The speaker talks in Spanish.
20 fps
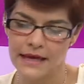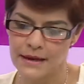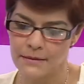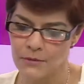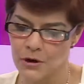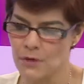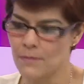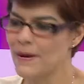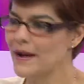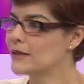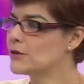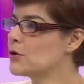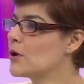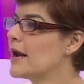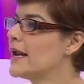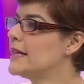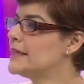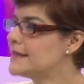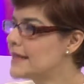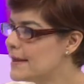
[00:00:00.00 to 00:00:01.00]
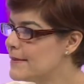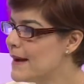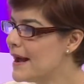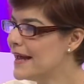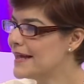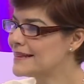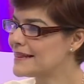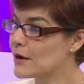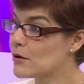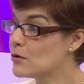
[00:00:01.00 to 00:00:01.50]
bueno, para tocar el tema
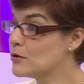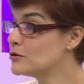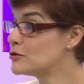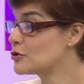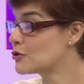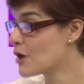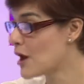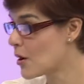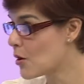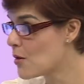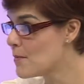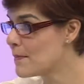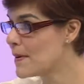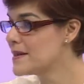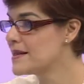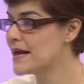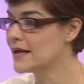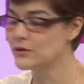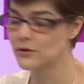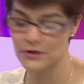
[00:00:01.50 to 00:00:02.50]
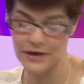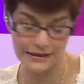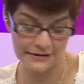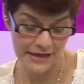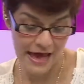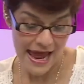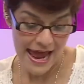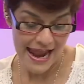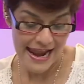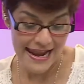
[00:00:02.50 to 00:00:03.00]
está con nosotros acompañándonos
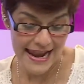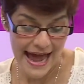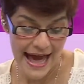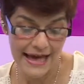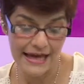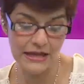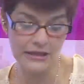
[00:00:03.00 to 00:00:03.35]
la